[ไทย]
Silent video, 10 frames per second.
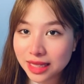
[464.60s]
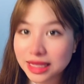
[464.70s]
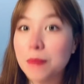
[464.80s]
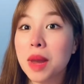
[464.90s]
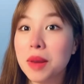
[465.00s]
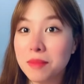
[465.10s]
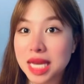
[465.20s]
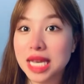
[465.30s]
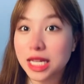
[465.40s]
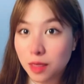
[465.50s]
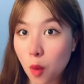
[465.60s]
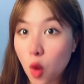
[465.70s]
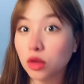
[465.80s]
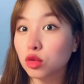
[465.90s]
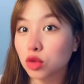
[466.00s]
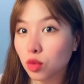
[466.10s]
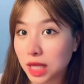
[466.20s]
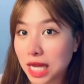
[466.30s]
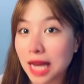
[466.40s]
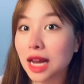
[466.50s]
แต่มันมีอิทธิพลอยู่ตรง
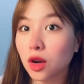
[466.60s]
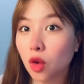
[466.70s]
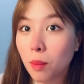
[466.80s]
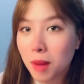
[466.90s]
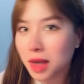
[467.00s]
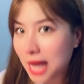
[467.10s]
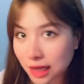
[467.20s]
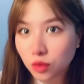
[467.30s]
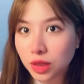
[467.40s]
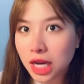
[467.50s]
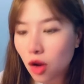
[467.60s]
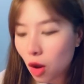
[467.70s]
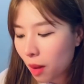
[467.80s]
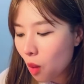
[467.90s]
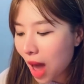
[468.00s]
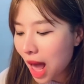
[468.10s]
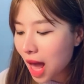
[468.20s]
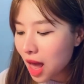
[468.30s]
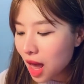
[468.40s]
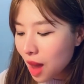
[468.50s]
นี้ให้กับลมบางท่านตรงนี้แน่นอน เพราะว่า
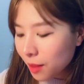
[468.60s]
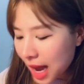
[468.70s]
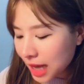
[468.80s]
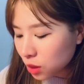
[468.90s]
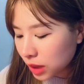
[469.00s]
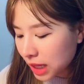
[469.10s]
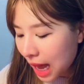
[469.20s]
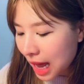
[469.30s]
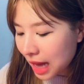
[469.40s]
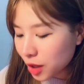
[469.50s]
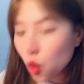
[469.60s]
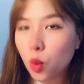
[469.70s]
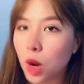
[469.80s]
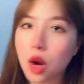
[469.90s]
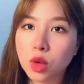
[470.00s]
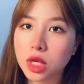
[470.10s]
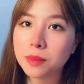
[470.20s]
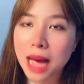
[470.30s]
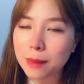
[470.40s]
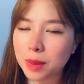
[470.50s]
ไพ่ตรงนี้ The World ขึ้น
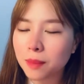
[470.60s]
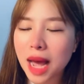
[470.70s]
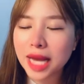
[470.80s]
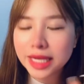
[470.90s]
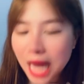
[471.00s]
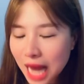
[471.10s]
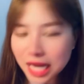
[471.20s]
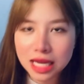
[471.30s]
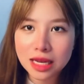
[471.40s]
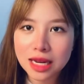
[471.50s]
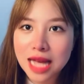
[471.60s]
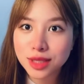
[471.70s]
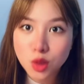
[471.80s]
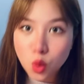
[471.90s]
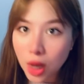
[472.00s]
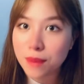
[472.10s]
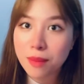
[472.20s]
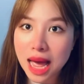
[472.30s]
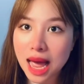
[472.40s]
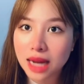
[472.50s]
มาเป็นไพ่ใหญ่และสวย
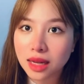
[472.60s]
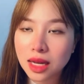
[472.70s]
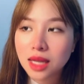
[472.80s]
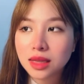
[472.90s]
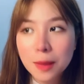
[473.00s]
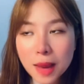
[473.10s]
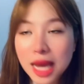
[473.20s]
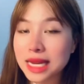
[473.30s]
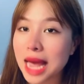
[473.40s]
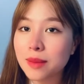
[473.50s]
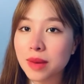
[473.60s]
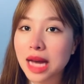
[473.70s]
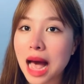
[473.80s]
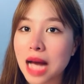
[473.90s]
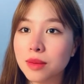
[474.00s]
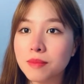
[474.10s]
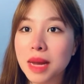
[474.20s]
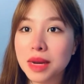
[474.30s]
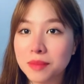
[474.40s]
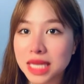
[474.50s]
มาก แต่ไพ่ใหญ่บางครั้ง
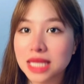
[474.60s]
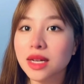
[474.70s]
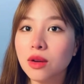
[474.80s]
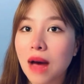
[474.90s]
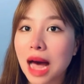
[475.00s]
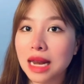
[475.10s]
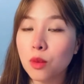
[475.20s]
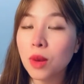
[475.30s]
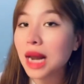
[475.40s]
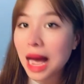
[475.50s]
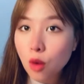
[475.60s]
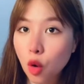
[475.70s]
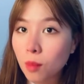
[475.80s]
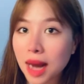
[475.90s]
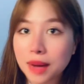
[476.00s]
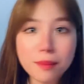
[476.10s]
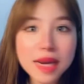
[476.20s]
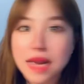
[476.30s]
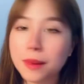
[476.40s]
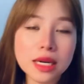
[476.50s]
มันมีจังหวะและเวลาของมันไม่
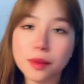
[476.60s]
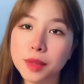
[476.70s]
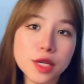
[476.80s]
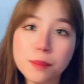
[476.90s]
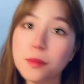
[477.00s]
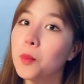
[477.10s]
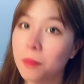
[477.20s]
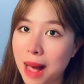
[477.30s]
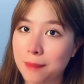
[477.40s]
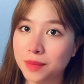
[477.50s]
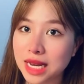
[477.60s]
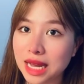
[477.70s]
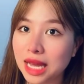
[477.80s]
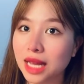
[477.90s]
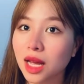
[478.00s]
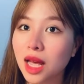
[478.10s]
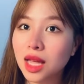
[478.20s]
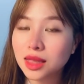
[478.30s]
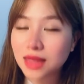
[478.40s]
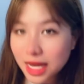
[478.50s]
ได้เกิดขึ้นปุบปับนั่นเอง
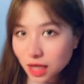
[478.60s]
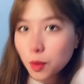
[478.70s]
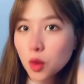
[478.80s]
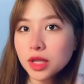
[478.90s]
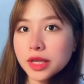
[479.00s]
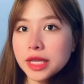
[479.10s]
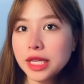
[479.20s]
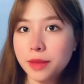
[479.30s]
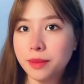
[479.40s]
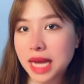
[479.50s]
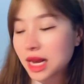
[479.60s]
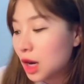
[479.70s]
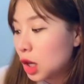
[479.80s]
แต่อิทธิพลดีๆ มีให้กับ